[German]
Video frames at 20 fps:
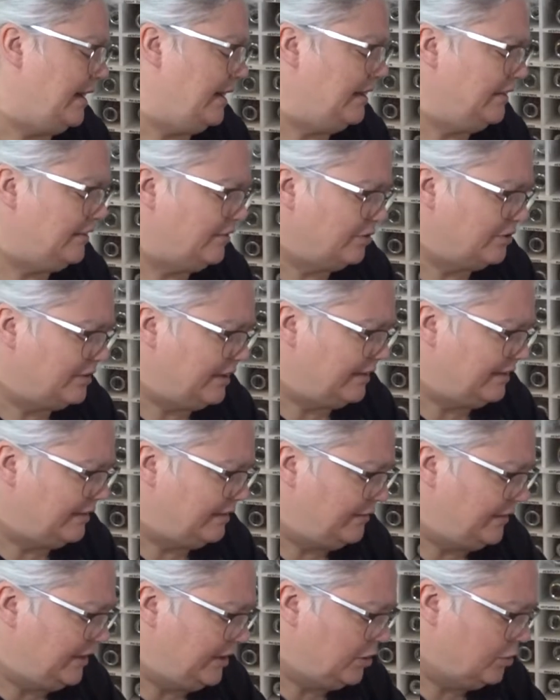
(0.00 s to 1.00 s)
Also
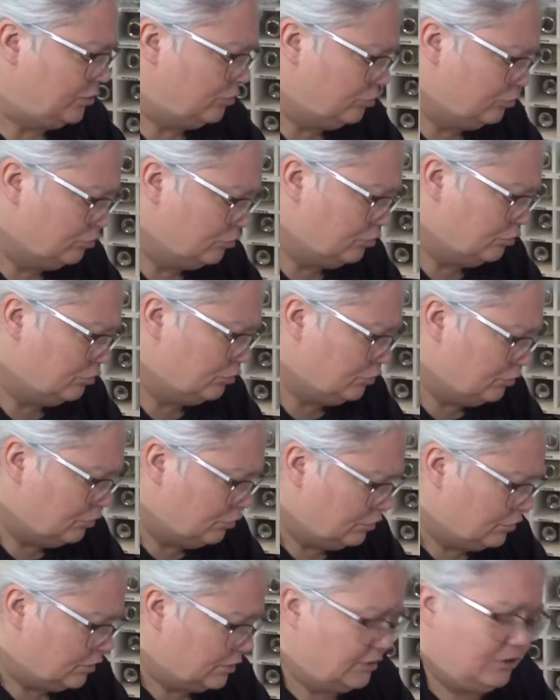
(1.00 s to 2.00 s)
deswegen,
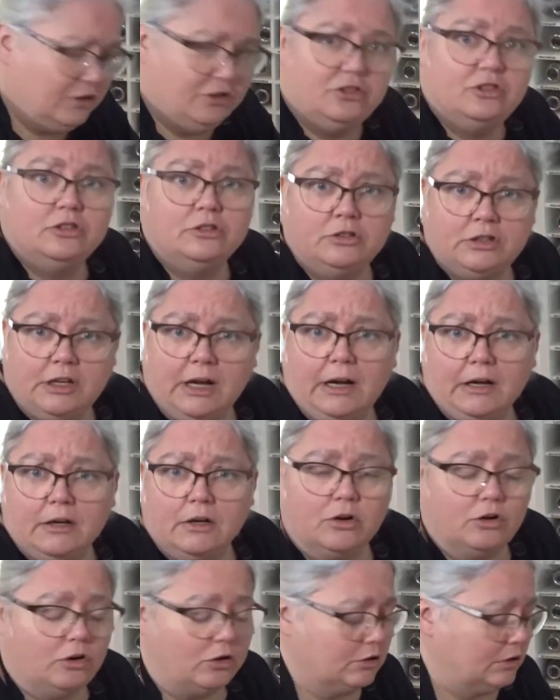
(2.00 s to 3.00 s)
oh, die sind gar
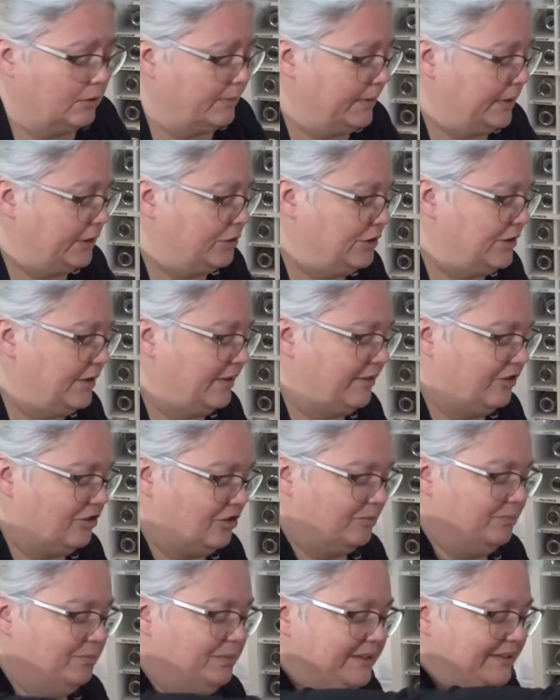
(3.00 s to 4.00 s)
gekocht, aber dadurch, dass sie
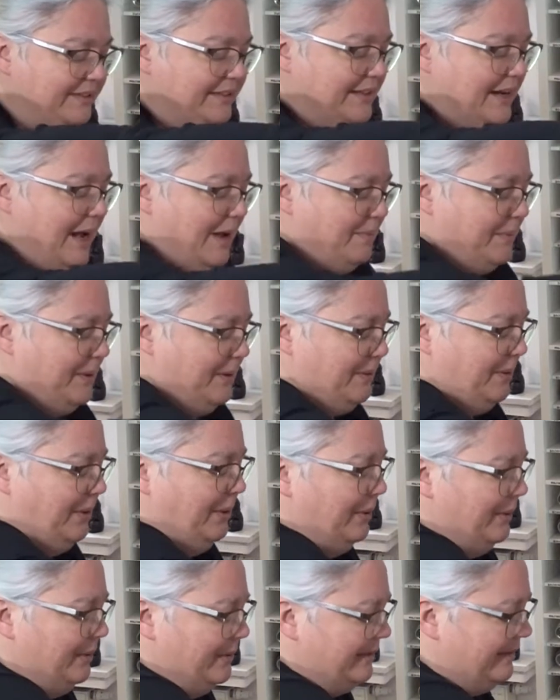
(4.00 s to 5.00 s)
schon ein bisschen
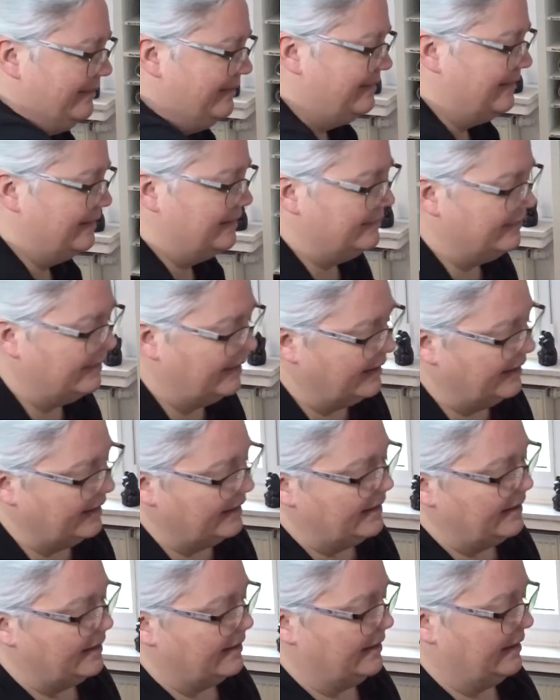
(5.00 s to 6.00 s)
abgekühlt sind,
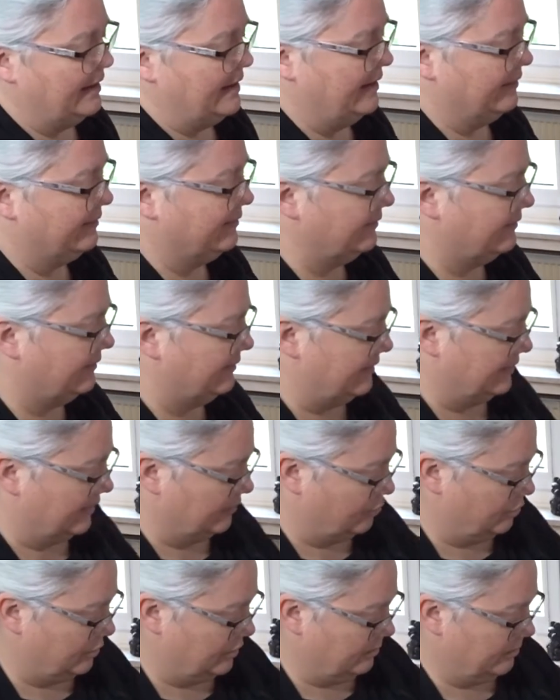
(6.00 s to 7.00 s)
äh, lassen sie sich
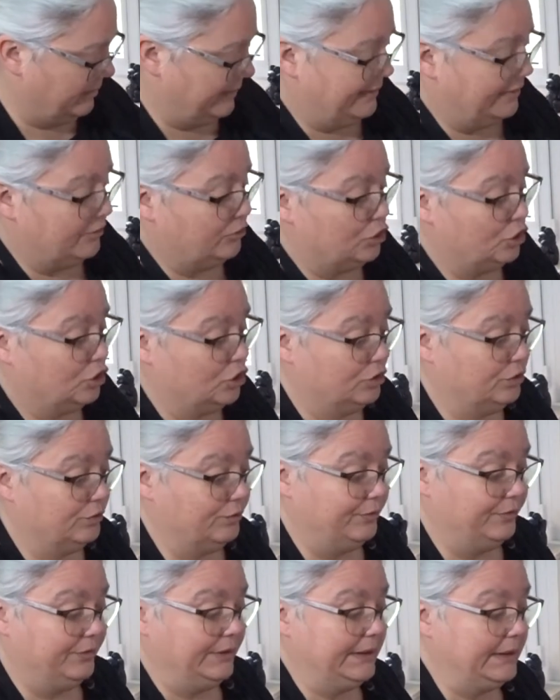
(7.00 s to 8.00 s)
natürlich ein bisschen
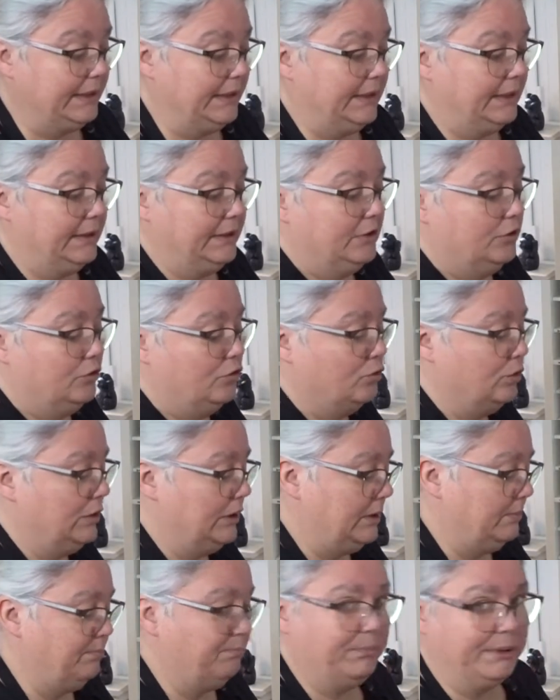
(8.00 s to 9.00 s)
schwieriger hier
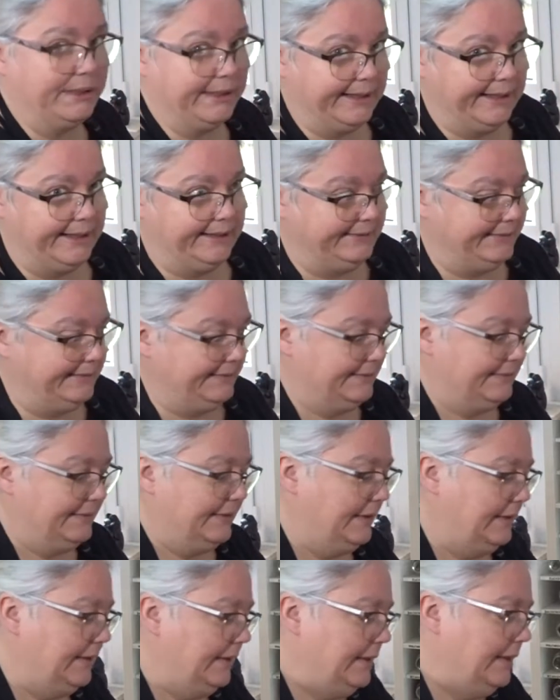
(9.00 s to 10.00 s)
durchpressen.
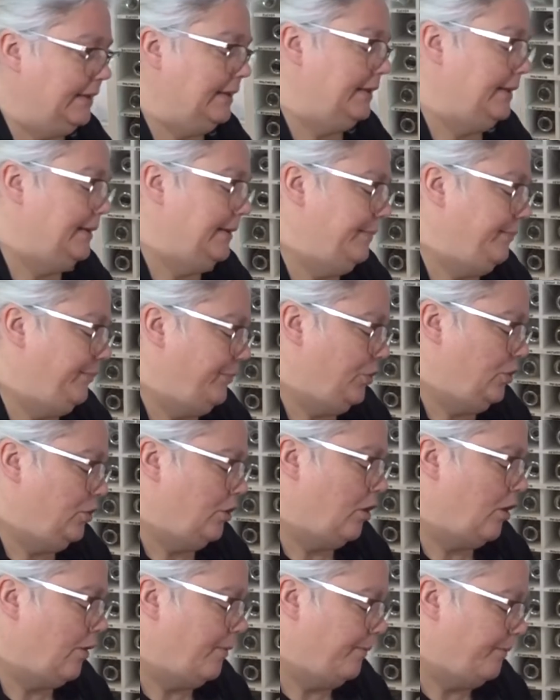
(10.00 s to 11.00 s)

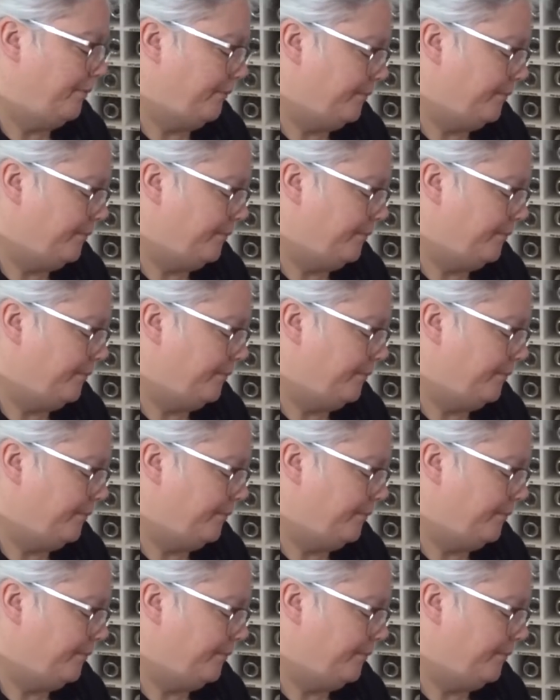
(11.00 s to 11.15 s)
Ja.